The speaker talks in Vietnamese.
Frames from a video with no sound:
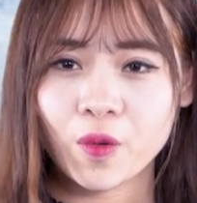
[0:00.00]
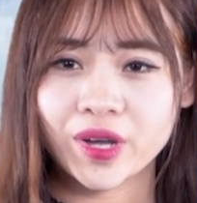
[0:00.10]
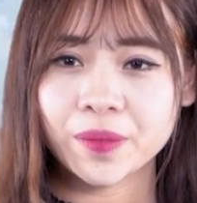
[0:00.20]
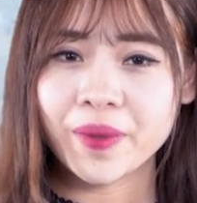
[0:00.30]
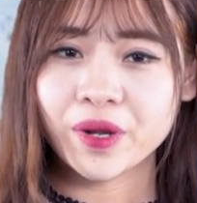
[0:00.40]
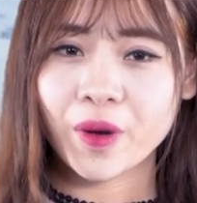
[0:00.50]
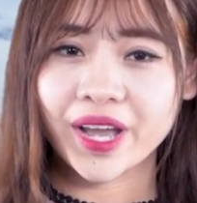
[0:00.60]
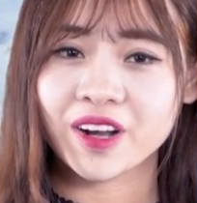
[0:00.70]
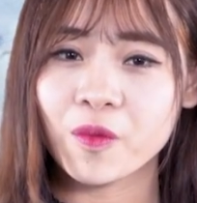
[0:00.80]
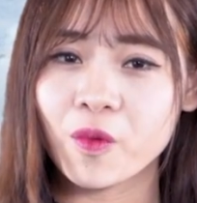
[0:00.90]
Ngoại thất bên
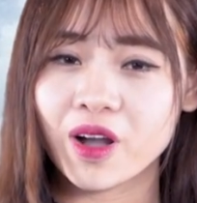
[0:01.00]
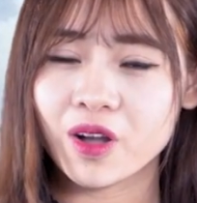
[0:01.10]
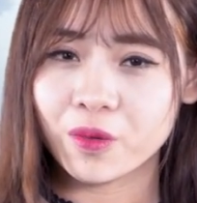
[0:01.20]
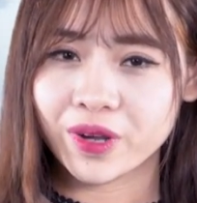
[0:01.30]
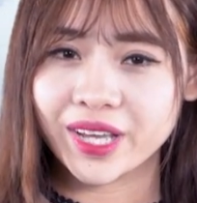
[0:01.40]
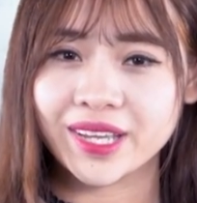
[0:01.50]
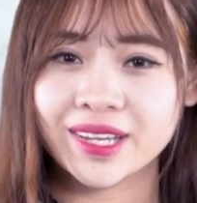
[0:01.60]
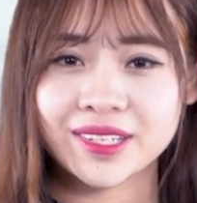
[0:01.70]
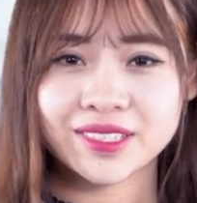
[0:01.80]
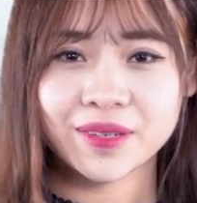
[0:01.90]
ngoài không quá cầu kỳ,
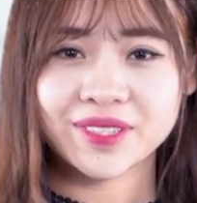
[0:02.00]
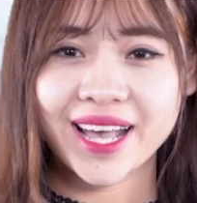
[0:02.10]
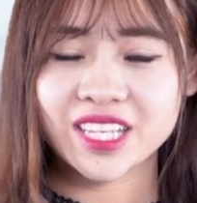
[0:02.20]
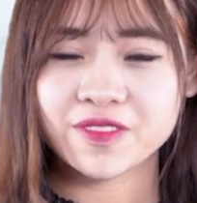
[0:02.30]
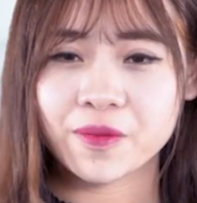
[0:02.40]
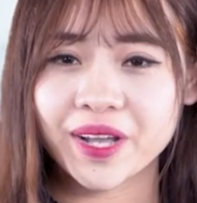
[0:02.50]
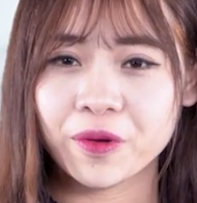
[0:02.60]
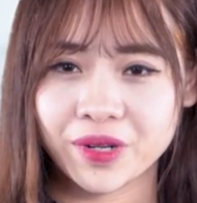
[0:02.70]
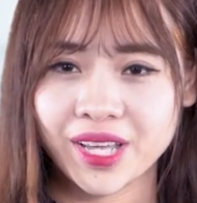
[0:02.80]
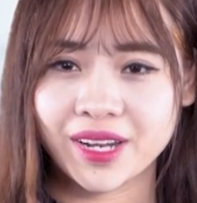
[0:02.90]
rườm rà như phong cách cổ